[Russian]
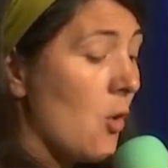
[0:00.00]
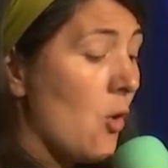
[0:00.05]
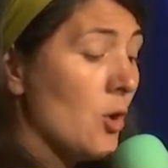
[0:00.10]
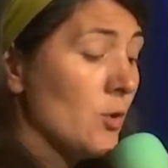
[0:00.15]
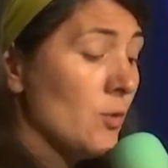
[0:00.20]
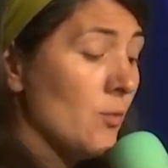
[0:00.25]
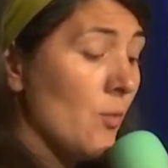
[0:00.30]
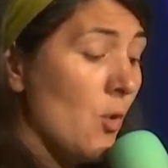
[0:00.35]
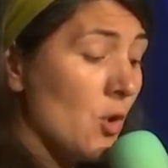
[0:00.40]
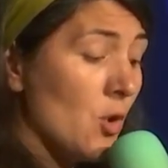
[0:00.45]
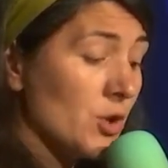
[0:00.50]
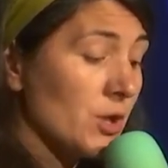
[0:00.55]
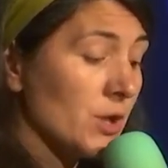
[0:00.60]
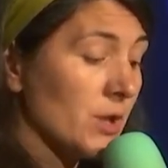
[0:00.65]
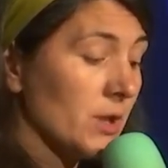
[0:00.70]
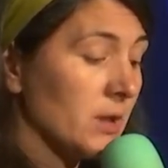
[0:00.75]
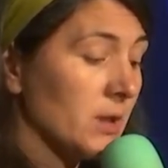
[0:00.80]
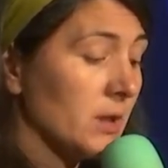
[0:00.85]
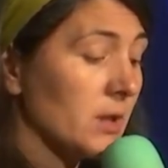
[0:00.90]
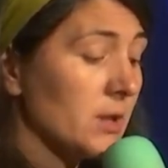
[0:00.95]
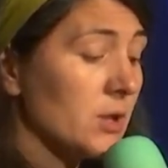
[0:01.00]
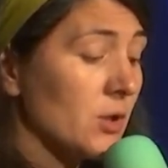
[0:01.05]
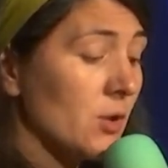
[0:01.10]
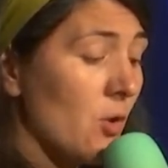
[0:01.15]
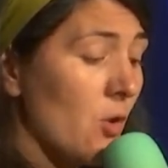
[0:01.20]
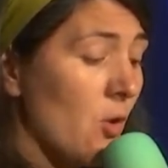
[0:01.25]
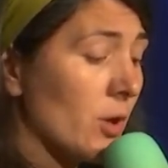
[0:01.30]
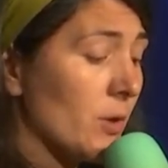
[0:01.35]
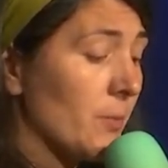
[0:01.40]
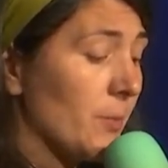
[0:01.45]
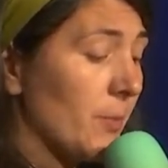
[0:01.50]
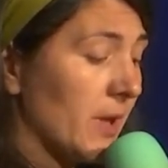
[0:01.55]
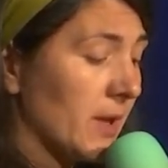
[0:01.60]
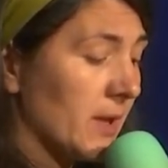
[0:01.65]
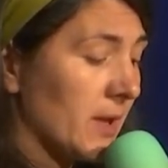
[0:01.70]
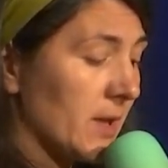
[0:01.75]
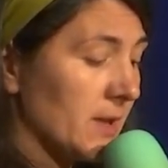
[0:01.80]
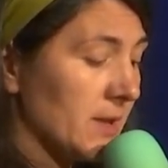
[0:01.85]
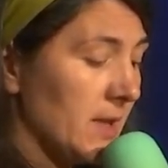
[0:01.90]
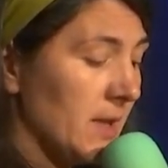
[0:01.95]
Он может скоро
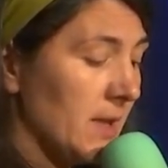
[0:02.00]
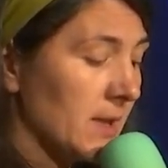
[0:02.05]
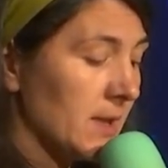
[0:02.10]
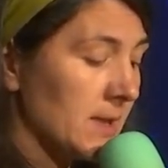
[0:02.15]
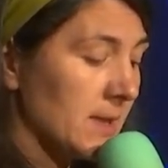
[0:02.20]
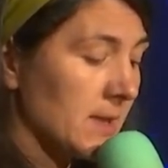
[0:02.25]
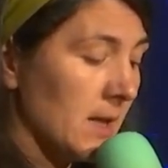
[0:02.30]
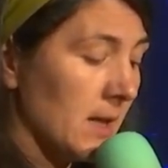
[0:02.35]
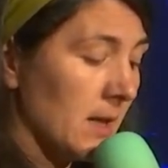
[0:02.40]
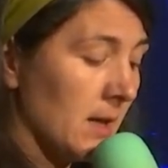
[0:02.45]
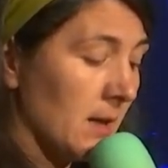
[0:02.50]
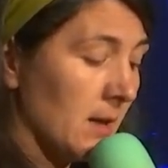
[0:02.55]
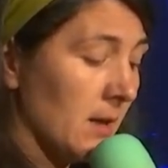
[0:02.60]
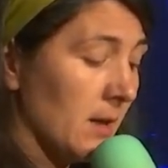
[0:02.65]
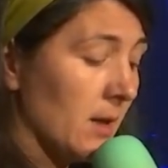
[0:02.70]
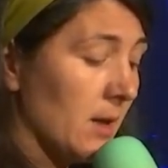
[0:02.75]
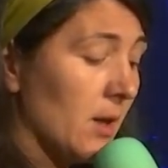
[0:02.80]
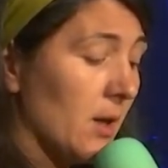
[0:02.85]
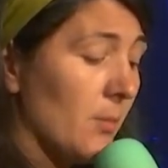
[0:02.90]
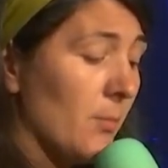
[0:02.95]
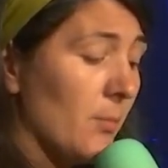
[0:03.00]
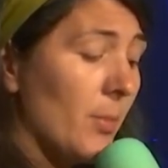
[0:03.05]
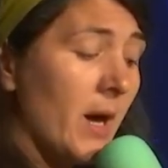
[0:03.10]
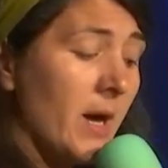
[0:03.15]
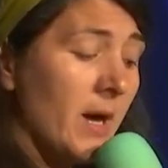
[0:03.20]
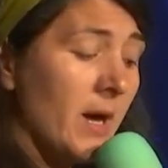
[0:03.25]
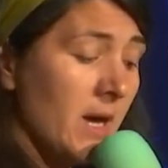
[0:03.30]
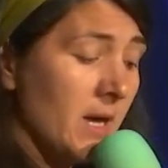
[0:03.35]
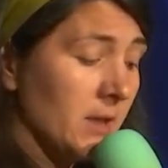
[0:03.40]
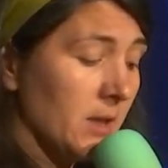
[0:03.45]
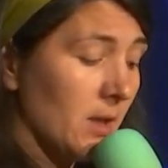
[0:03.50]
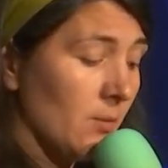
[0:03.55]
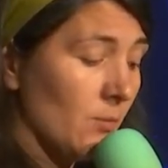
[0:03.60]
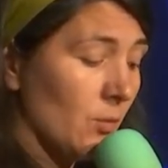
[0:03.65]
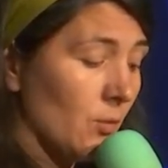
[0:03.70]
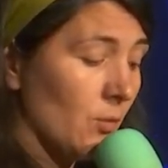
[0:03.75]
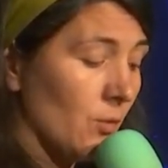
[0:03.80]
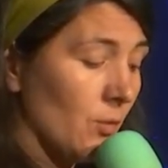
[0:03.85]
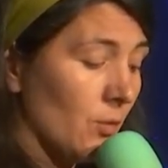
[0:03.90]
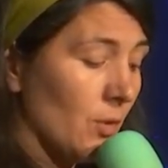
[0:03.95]
прекратиться,
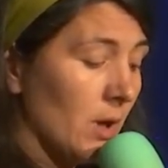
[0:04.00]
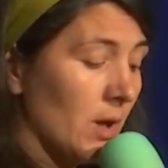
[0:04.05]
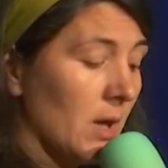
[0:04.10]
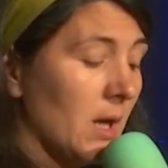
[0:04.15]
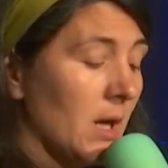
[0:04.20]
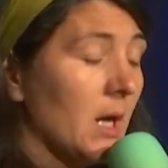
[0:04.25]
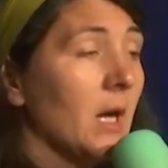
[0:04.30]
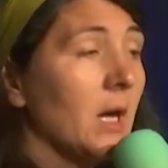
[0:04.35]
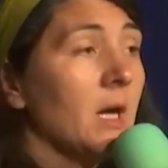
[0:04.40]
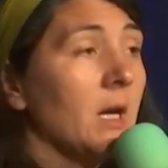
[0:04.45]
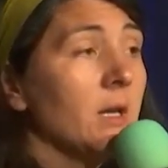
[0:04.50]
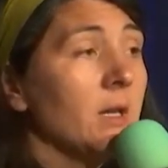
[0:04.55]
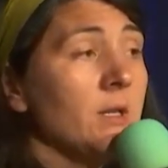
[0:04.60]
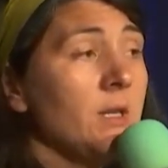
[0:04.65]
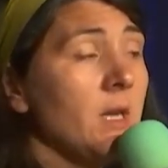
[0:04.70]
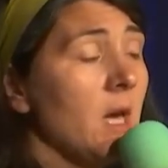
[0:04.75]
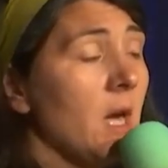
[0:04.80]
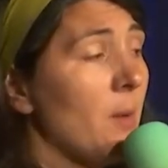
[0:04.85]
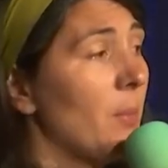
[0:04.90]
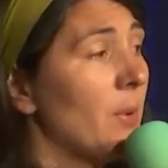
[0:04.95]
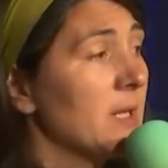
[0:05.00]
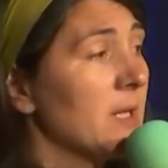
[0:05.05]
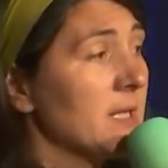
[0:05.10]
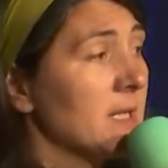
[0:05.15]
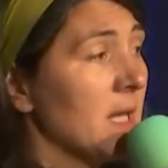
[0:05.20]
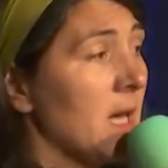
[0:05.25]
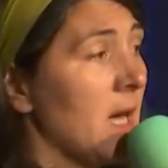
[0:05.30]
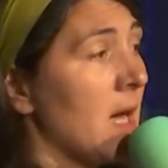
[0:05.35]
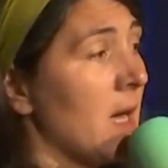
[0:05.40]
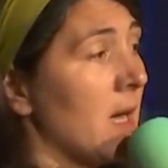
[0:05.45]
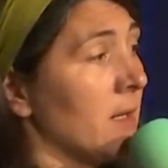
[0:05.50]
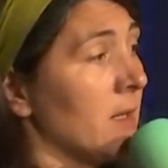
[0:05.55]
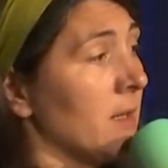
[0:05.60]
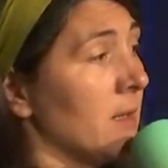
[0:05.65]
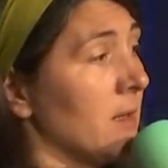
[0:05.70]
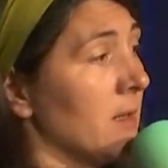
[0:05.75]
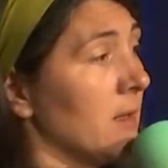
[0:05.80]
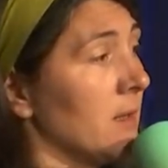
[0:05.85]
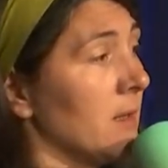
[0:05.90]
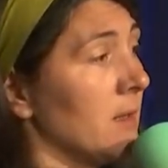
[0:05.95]
поэтому не опоздай.
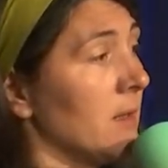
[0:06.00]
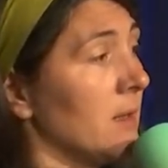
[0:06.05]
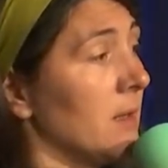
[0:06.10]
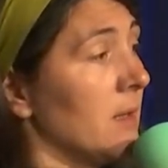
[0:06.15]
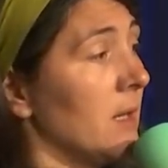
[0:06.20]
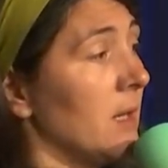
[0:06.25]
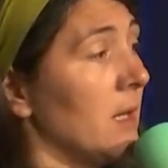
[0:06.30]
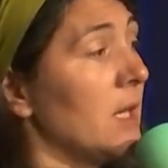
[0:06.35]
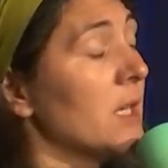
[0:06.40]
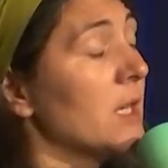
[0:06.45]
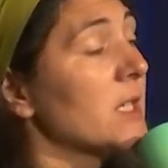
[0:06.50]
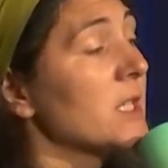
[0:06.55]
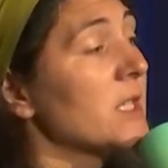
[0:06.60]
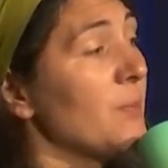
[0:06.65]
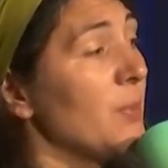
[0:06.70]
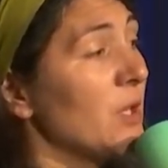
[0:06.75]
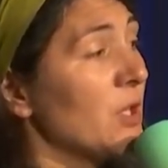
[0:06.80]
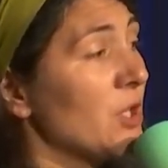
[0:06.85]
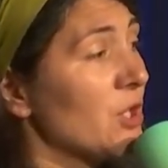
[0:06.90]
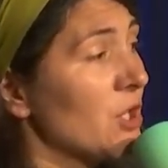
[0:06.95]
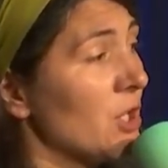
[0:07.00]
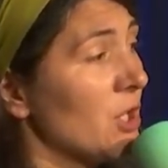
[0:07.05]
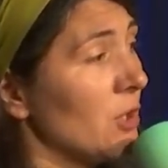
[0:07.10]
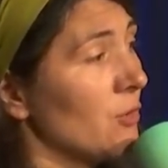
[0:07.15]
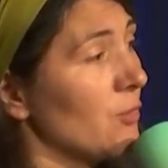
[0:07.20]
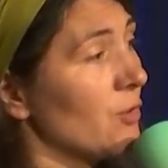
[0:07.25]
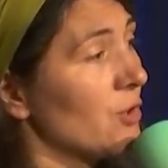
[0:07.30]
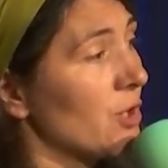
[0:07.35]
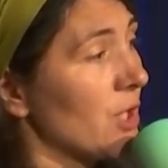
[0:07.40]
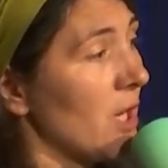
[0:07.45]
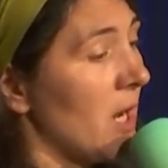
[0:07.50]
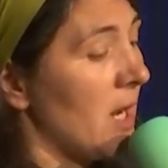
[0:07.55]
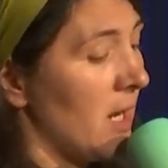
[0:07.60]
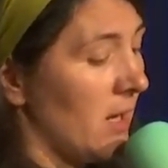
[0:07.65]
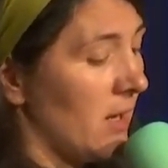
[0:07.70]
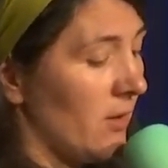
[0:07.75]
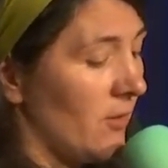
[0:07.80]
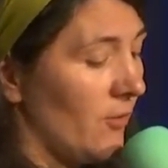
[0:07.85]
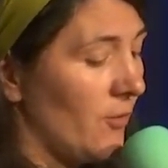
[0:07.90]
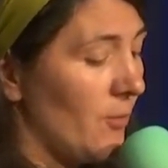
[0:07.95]
Спеши,
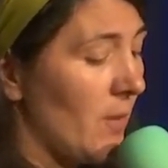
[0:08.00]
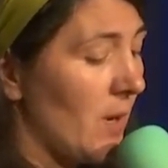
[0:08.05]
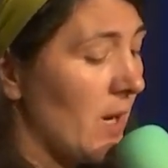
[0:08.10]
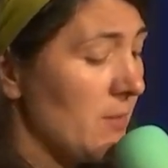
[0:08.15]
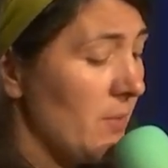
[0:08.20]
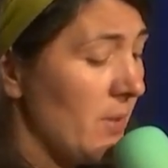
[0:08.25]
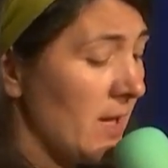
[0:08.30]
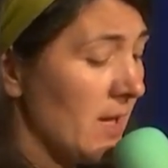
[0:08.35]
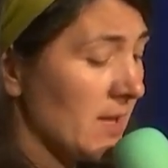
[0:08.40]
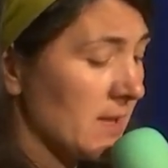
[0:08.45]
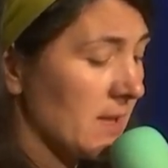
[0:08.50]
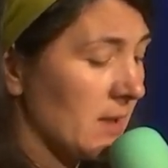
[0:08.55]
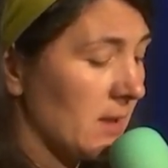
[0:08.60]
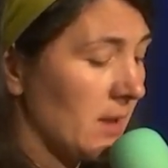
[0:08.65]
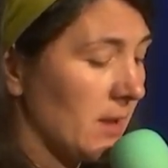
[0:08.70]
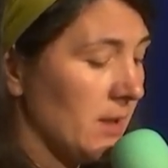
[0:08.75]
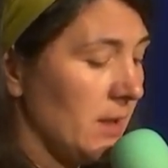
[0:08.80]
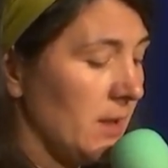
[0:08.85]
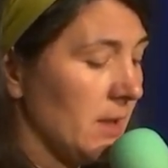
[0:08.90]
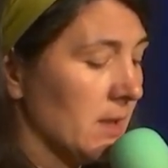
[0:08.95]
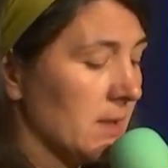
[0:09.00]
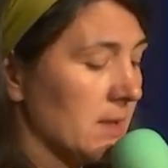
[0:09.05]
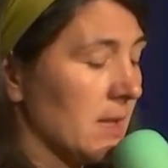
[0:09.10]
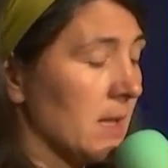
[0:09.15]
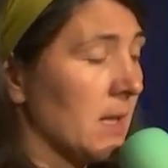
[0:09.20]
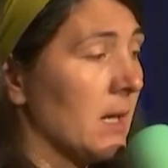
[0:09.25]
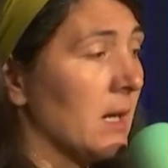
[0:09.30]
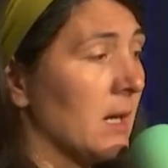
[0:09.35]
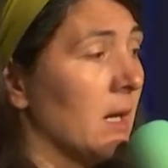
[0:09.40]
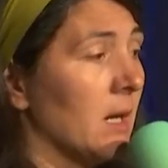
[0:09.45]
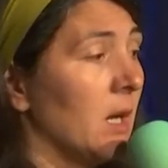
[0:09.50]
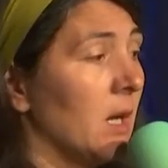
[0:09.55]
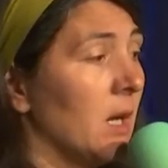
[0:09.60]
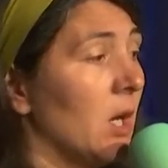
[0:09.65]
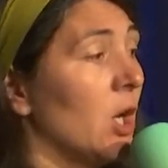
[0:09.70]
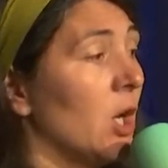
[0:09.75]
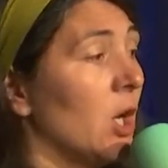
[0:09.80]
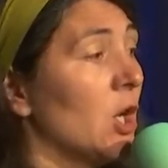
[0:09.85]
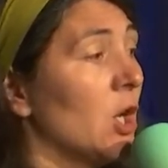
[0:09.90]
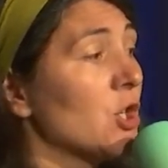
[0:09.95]
душа, в мольбе склониться,
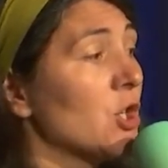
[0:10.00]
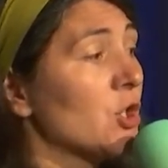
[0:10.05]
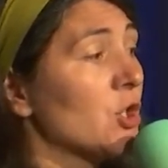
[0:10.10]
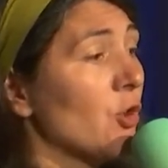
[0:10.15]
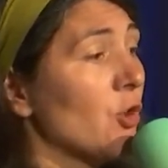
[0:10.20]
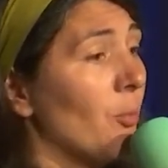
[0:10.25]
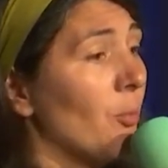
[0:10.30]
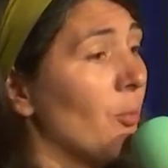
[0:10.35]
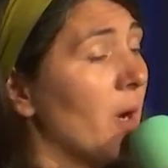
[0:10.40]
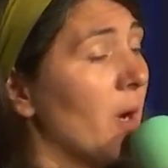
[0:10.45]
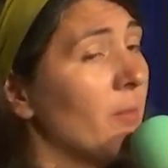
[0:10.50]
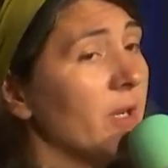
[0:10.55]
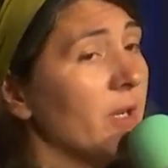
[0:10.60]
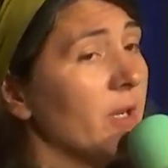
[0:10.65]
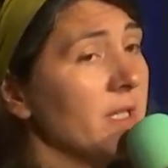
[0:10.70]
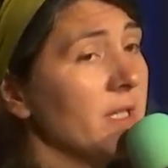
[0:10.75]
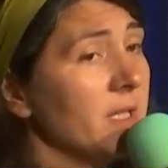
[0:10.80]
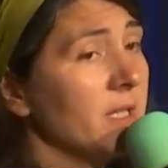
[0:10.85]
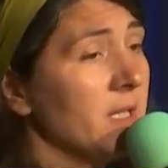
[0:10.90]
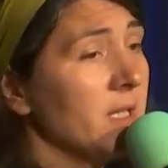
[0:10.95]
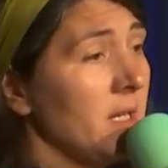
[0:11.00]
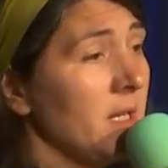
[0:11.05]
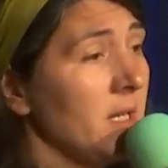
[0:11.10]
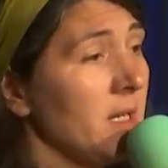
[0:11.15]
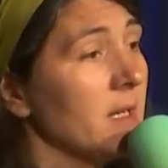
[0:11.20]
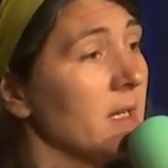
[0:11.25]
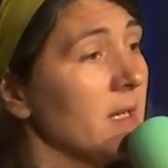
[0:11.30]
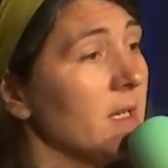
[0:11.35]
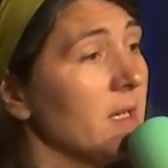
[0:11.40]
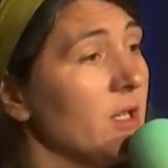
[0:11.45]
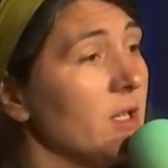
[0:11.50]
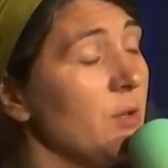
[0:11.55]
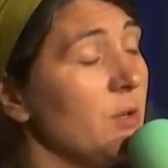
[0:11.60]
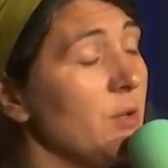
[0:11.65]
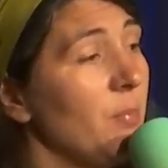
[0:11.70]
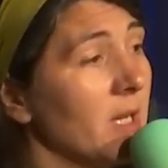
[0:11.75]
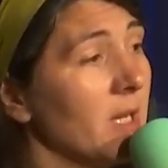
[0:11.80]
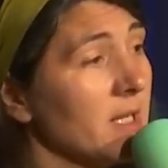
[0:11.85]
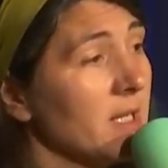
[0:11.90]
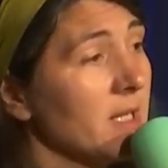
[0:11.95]
чтоб обрести
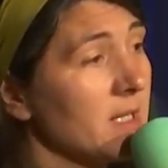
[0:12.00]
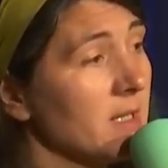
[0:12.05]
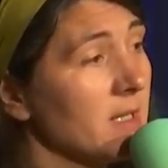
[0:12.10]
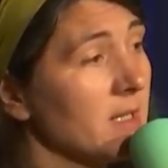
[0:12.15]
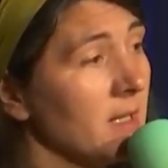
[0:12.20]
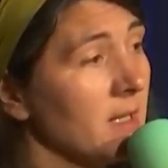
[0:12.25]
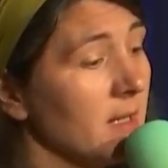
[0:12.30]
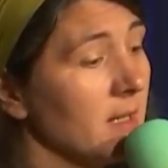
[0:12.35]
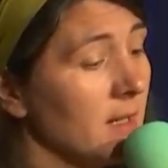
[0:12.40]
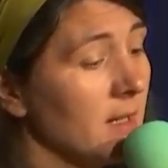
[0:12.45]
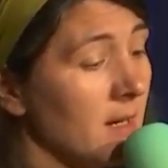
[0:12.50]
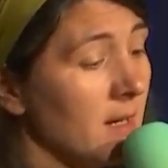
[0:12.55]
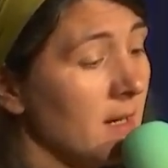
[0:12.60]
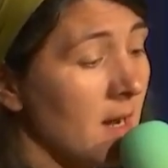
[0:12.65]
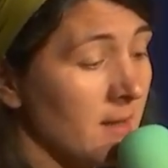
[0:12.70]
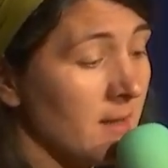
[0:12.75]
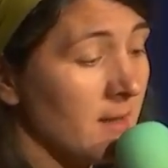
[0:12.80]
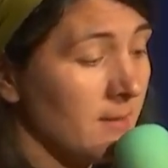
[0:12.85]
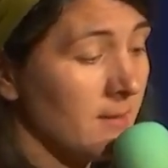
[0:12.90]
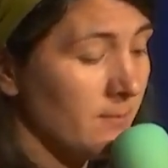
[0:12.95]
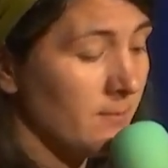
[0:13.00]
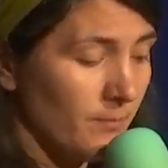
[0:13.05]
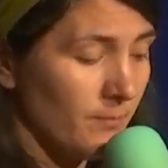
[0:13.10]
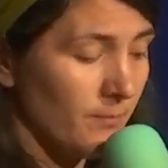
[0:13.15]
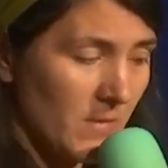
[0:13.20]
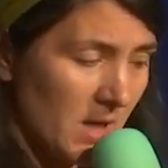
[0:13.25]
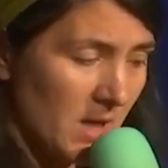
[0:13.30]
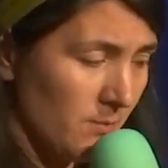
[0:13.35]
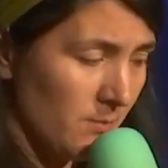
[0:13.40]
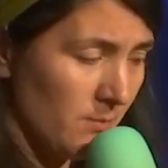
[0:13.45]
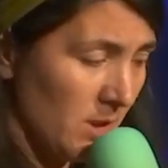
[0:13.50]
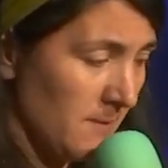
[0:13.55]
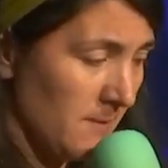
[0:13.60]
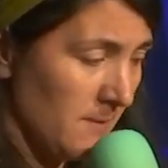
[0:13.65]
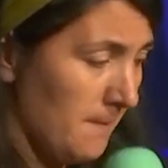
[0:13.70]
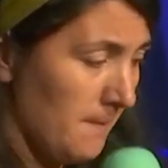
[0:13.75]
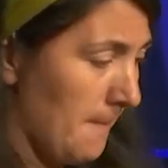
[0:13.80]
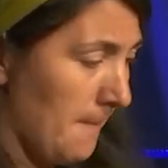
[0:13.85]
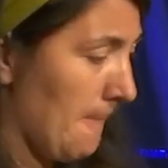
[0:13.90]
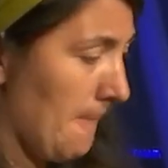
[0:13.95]
небесный рай. Аминь.
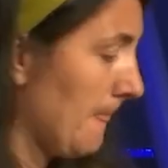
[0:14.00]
